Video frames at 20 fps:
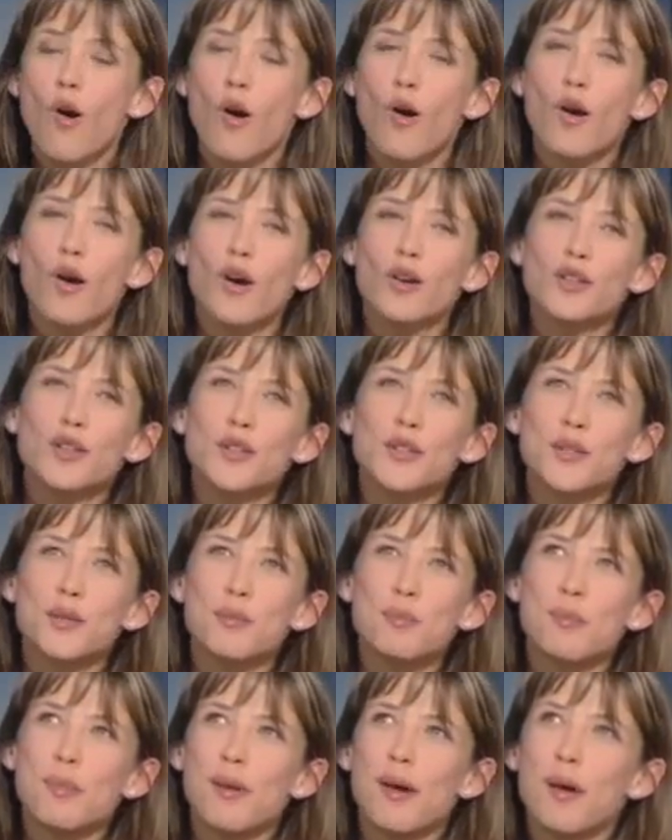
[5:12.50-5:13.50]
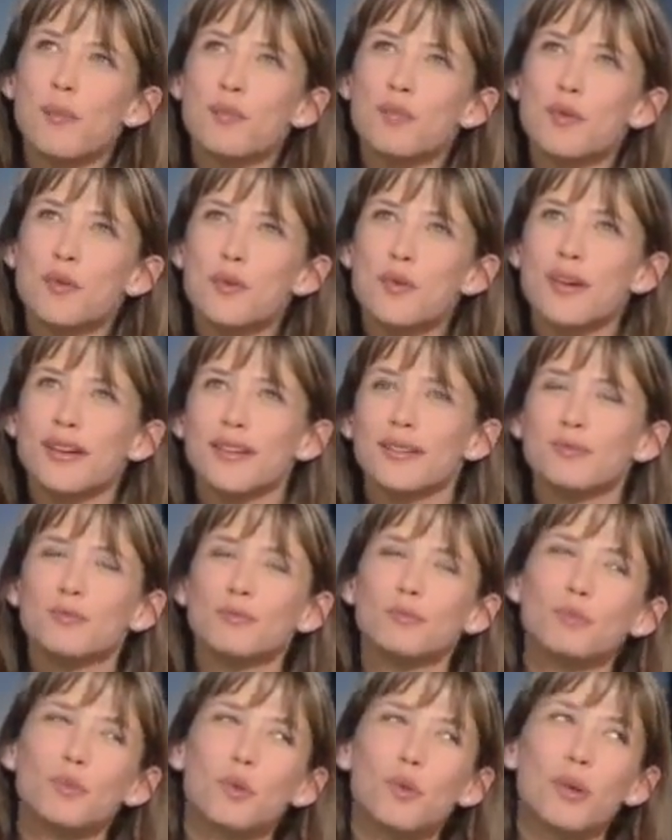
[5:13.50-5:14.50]
oh, je ne sais pas pourquoi,
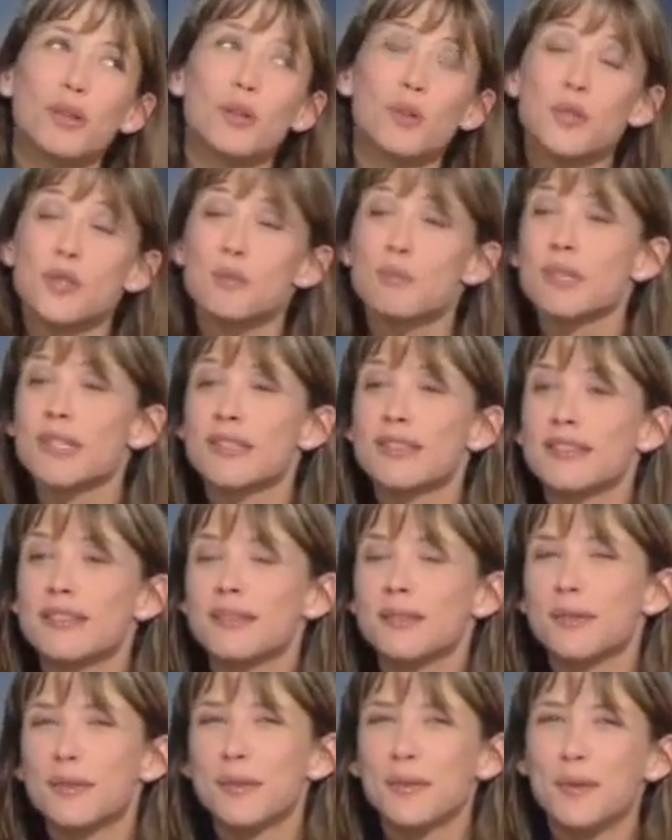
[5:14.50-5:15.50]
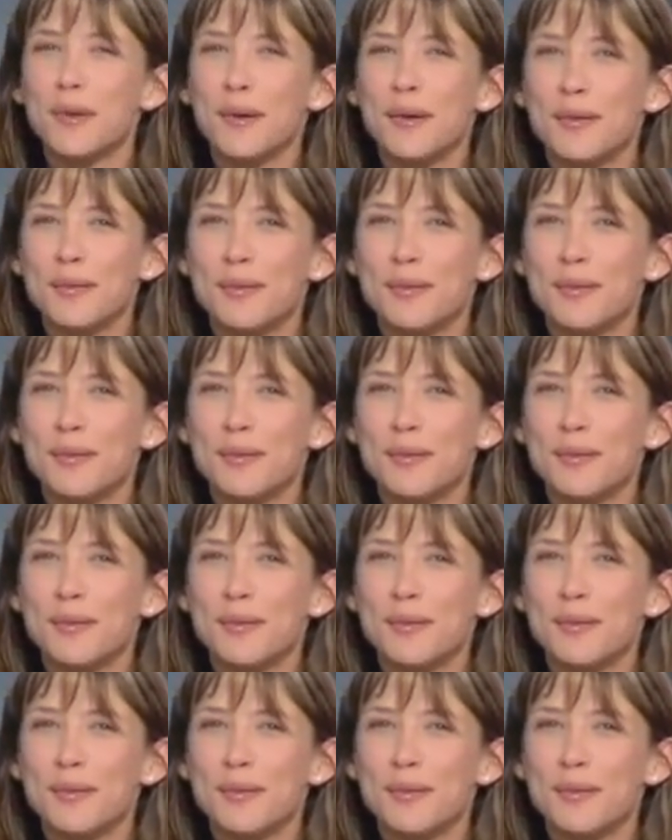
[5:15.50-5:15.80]
pourquoi dans ce métier, euh,